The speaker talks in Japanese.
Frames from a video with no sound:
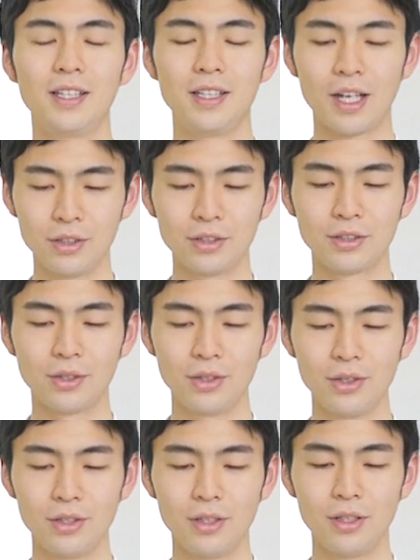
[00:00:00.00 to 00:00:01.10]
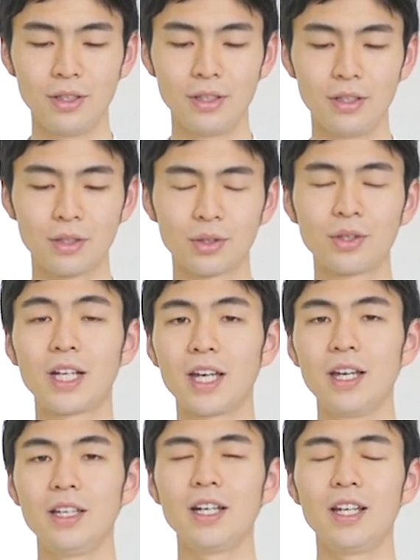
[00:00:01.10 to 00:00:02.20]
やるということだ
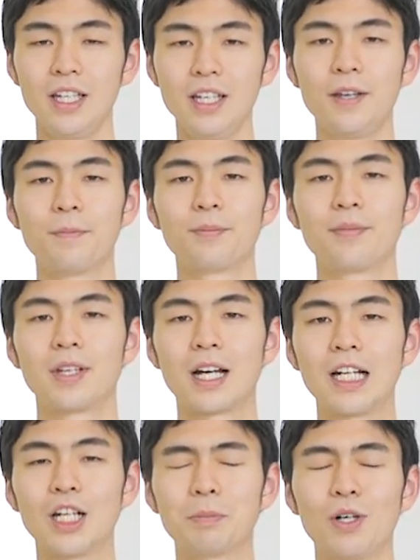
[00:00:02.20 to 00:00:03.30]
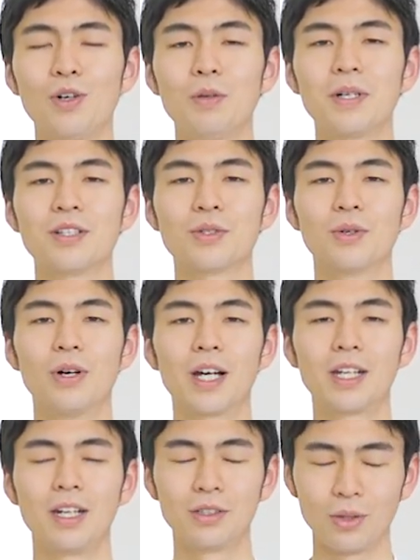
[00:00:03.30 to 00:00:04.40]
け以外に彼らのパフォーマンスを上
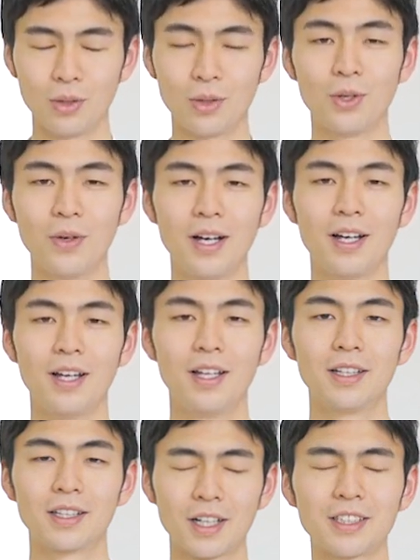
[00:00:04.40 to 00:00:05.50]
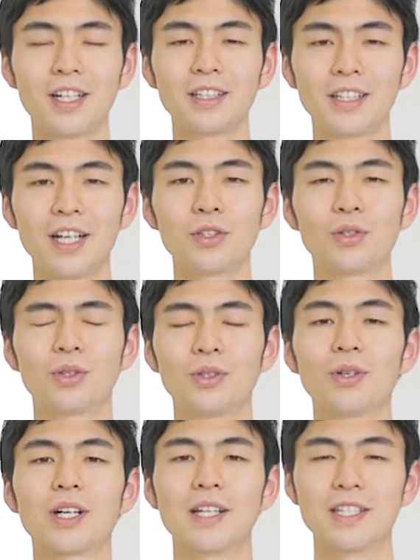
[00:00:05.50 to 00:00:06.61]
げれる方法はたくさんあったなというこ
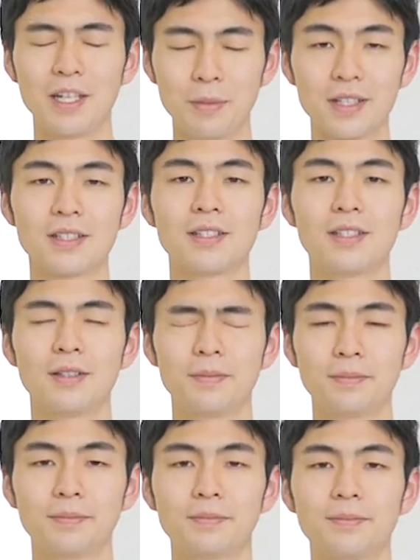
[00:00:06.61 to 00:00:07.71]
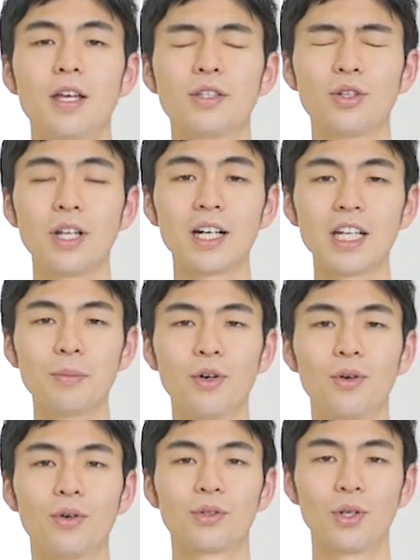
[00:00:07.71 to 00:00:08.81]
とを感じてますその中で
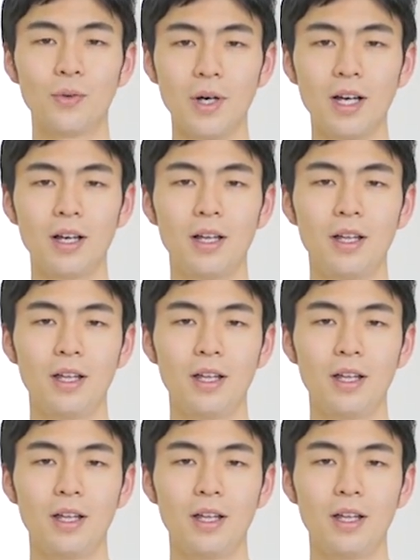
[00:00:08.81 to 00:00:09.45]
も今日は